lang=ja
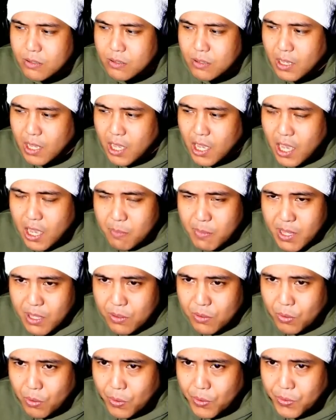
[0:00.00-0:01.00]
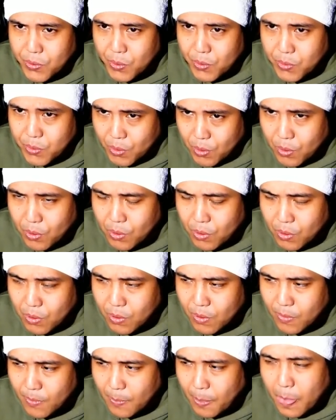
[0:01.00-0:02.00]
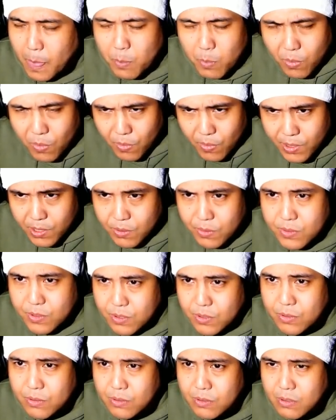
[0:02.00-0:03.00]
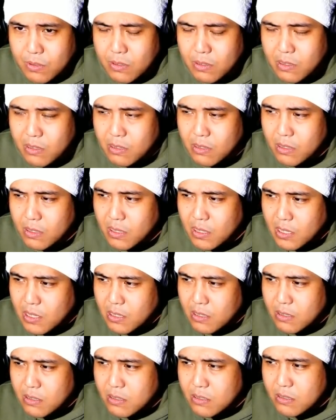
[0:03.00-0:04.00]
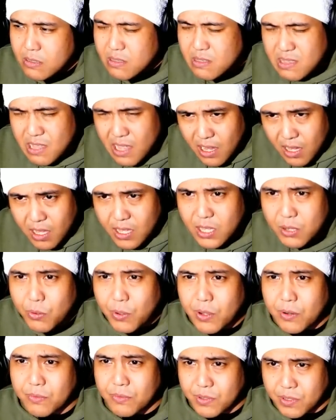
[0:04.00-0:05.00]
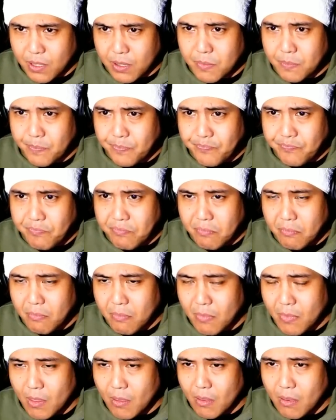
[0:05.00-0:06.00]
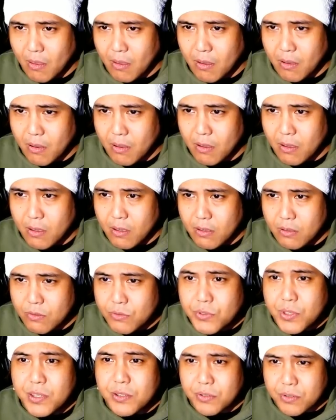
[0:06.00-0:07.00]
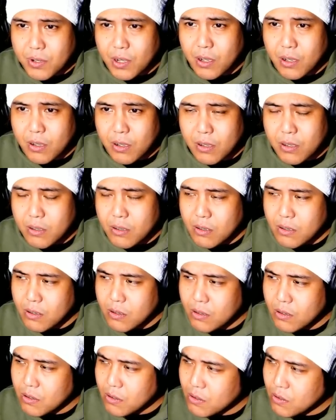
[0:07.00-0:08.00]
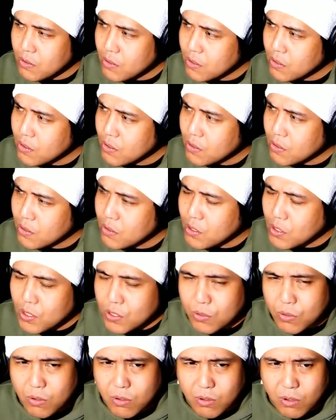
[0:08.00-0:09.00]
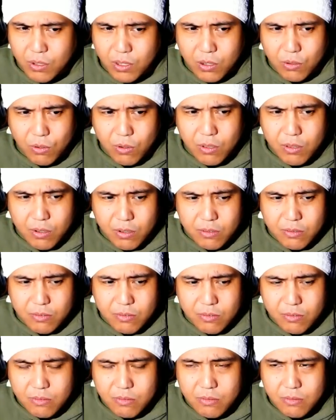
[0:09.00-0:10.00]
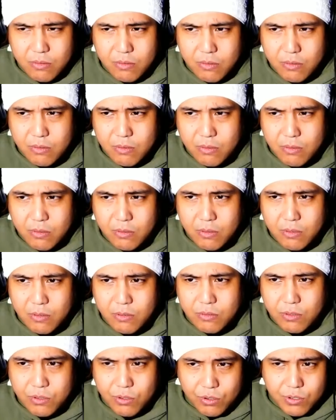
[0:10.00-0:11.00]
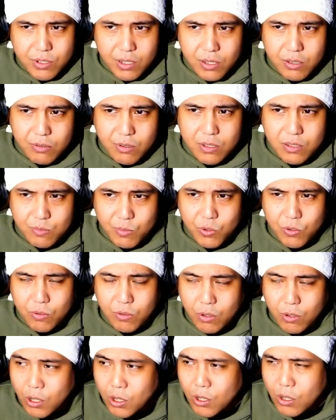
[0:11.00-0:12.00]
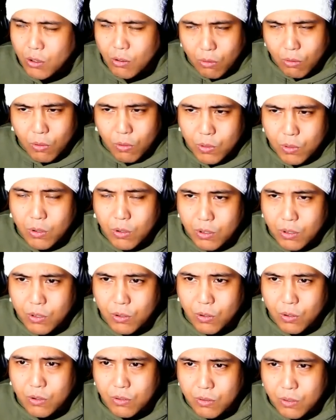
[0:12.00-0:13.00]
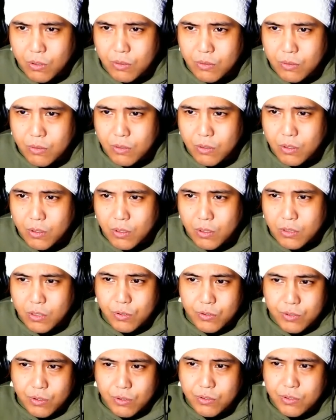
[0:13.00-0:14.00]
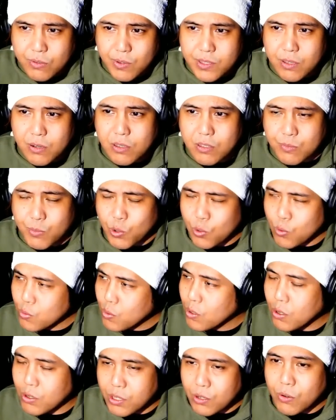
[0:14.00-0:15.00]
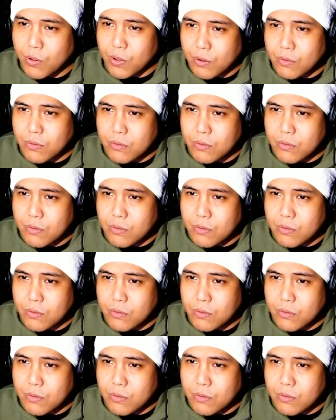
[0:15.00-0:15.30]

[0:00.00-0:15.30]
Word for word: 雨の音ともう一つなんか聞こえるんですって。運転手が「なんか聞こえない?」で助手席のやつも「おなんか聞こえるね」で後ろに座ってるやつも「なんか聞こえる」っ